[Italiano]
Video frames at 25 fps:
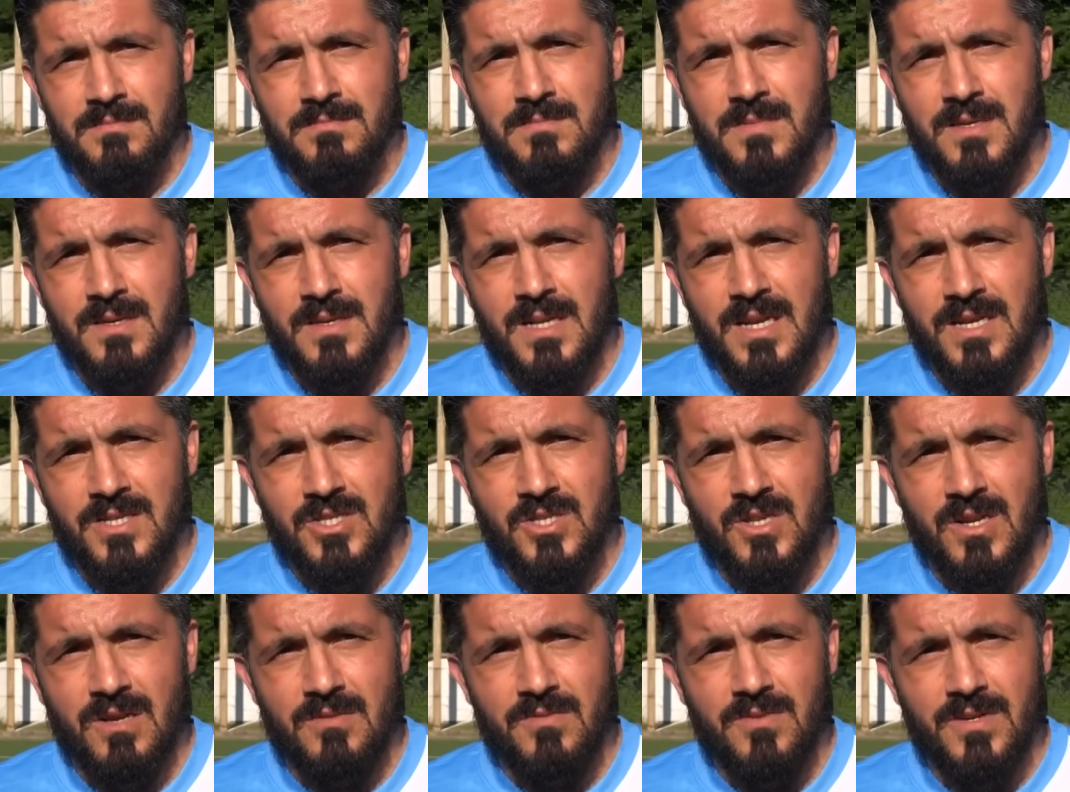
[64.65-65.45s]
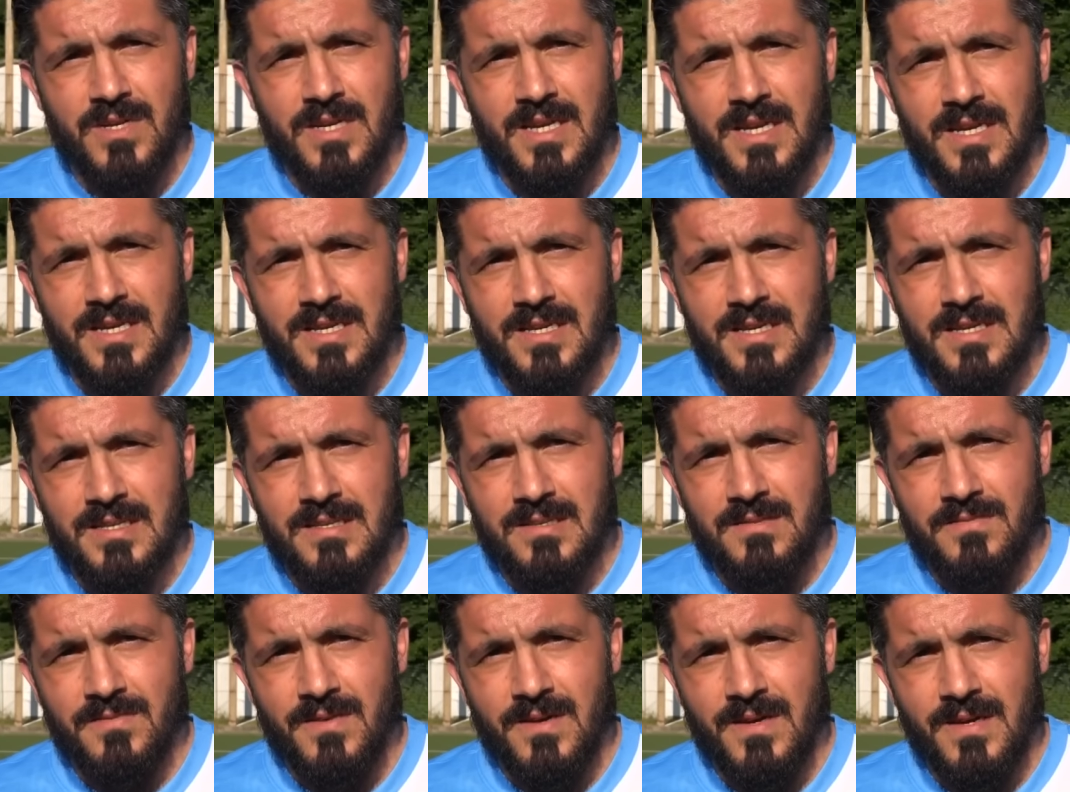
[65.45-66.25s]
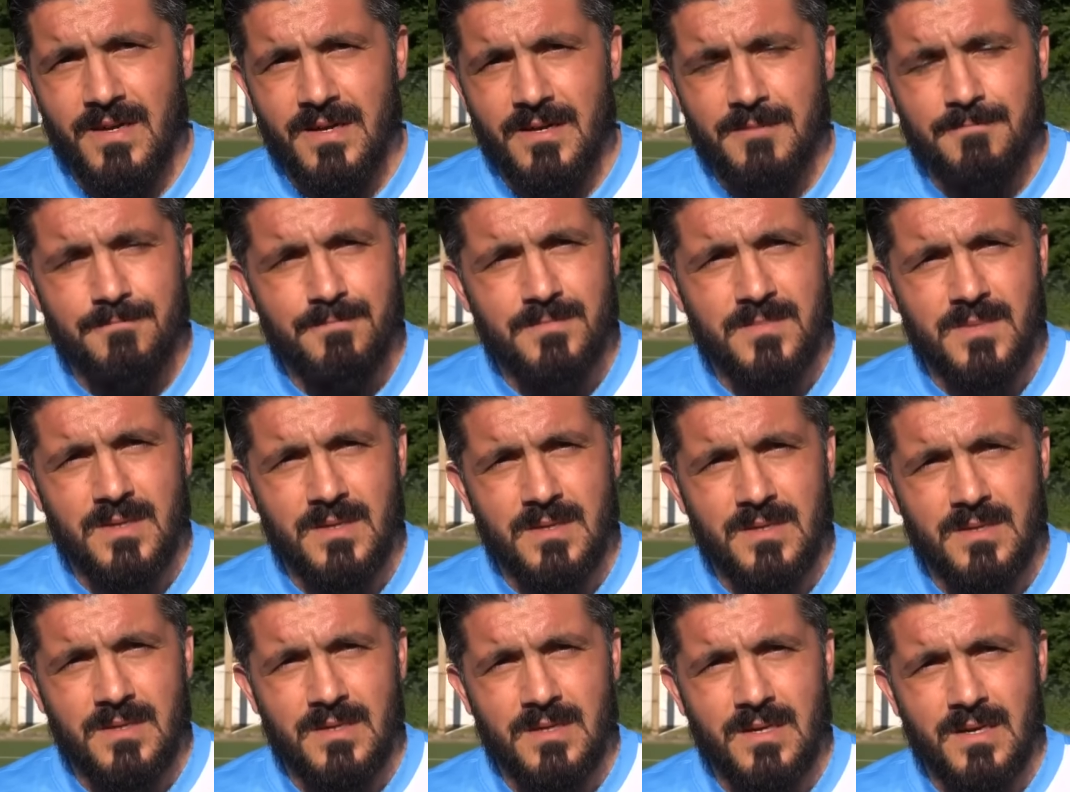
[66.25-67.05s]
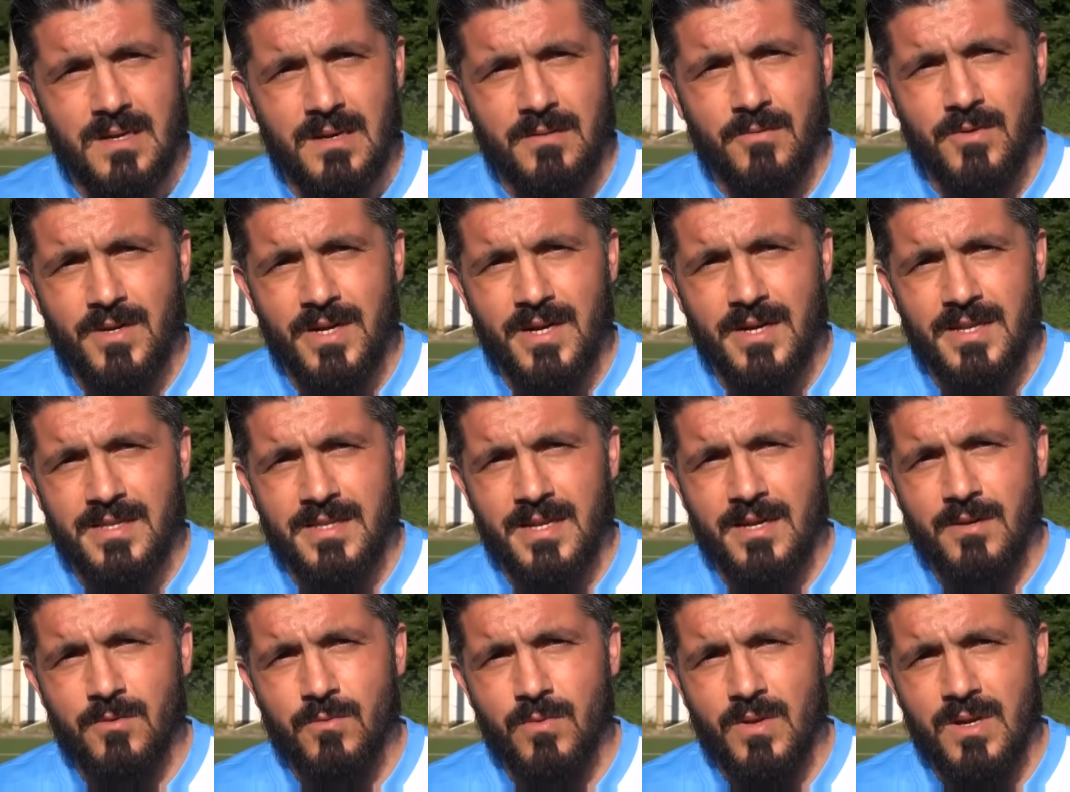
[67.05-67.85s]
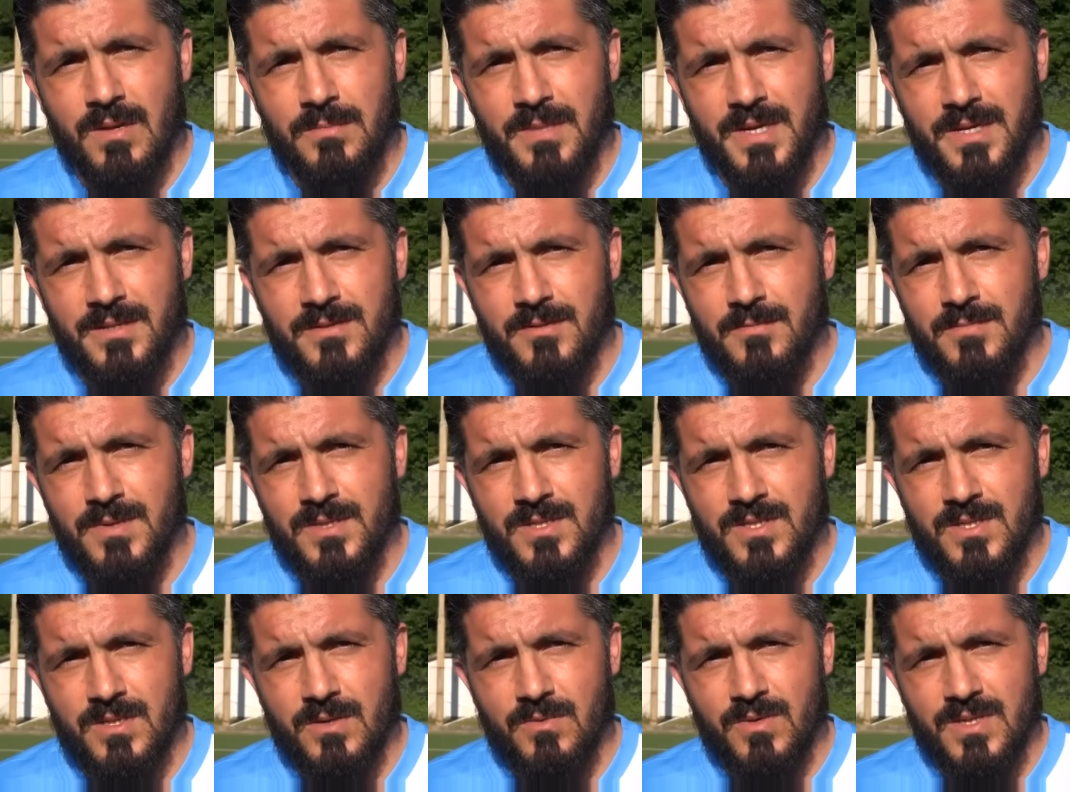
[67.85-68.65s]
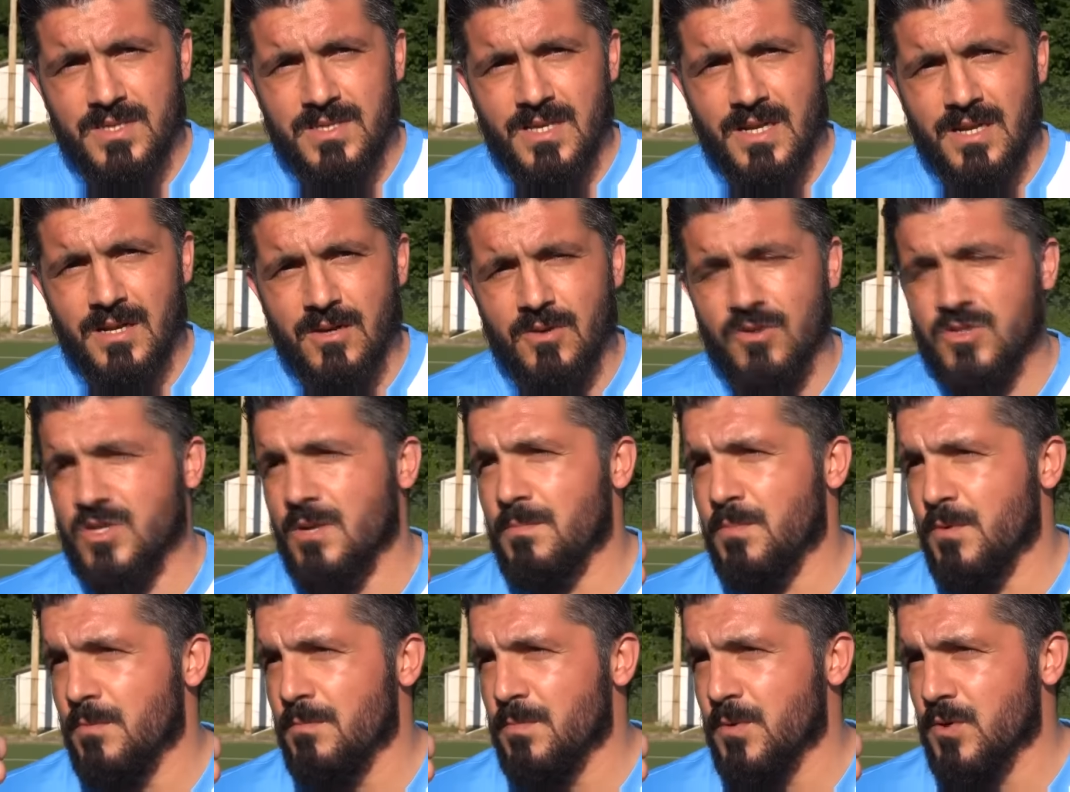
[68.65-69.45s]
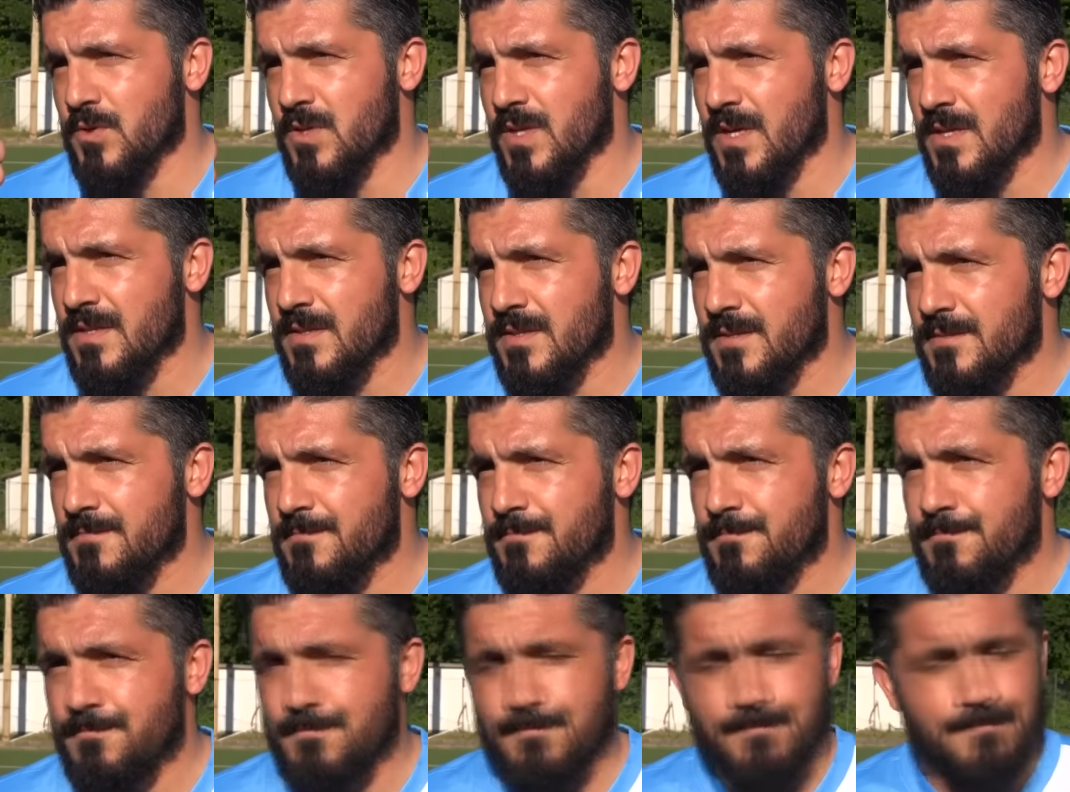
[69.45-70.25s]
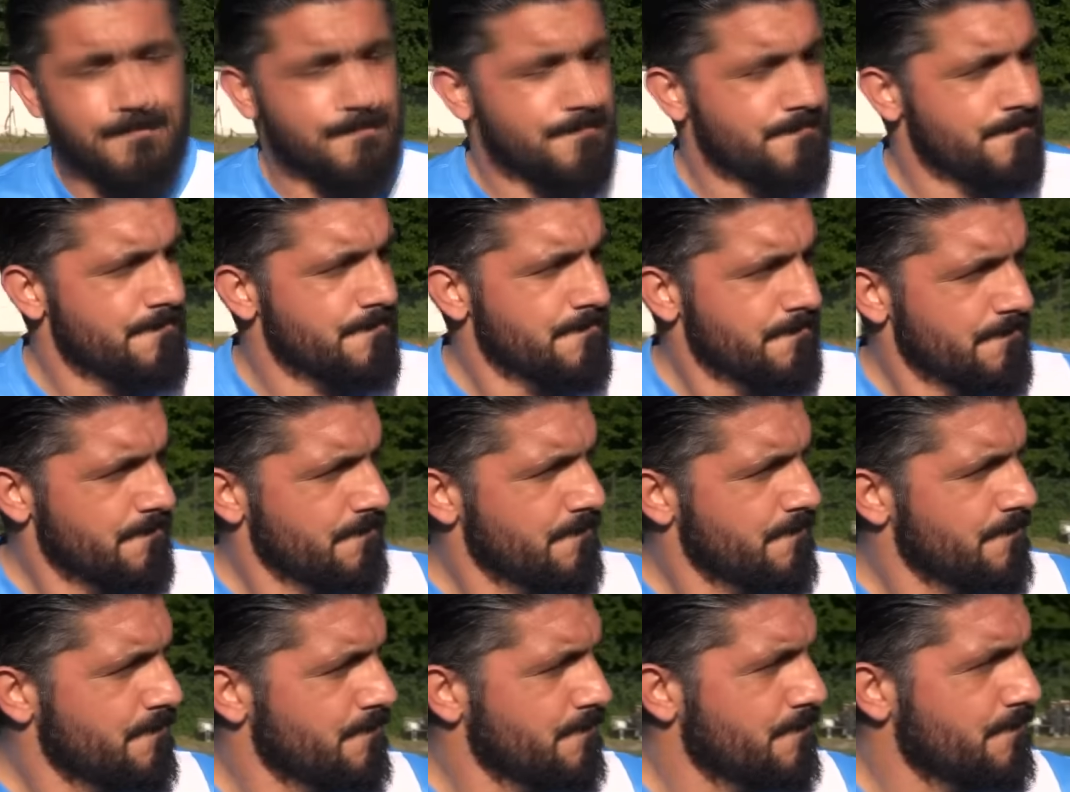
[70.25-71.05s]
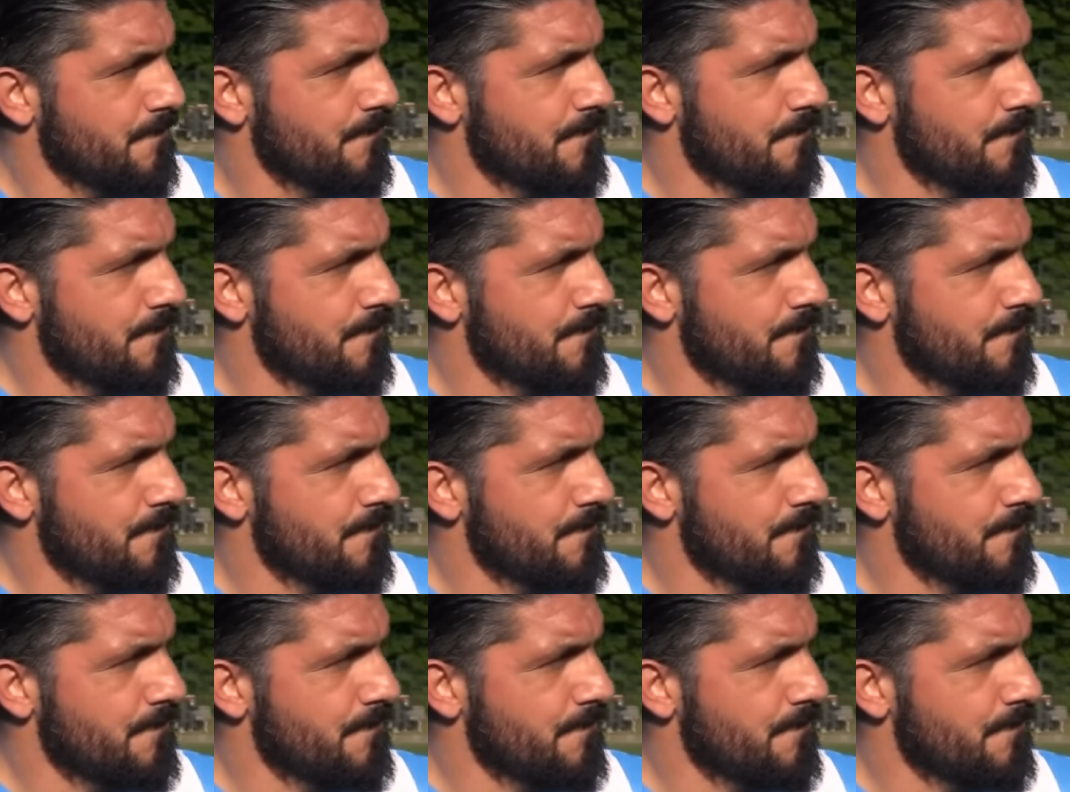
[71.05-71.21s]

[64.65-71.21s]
ti, lascia lavorare, che ti fa eh, lavorare tranquillamente, penso che questa è la cosa più importante. L'ultima